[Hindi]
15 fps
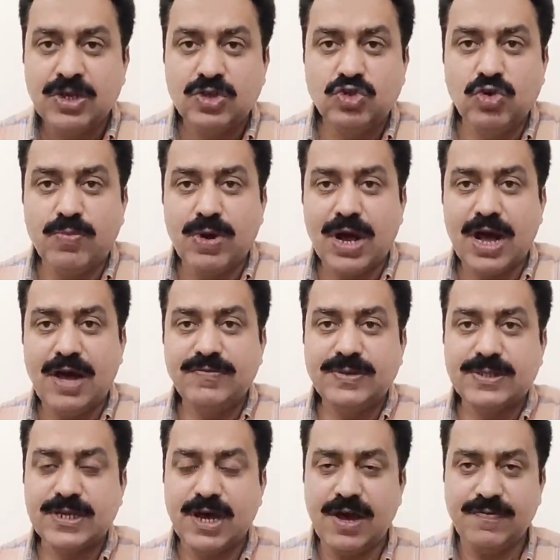जो मकामी
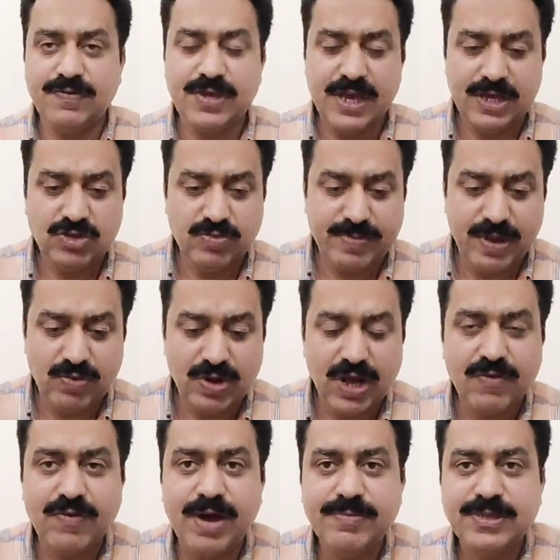सहाफ़ी हैं जो बैन
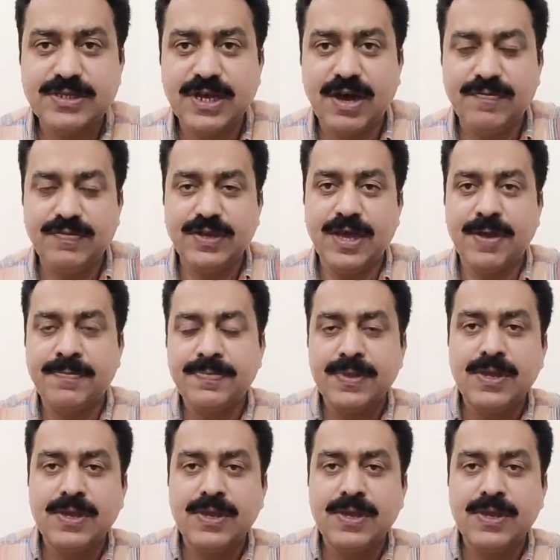अवी सहाफ़ी हैं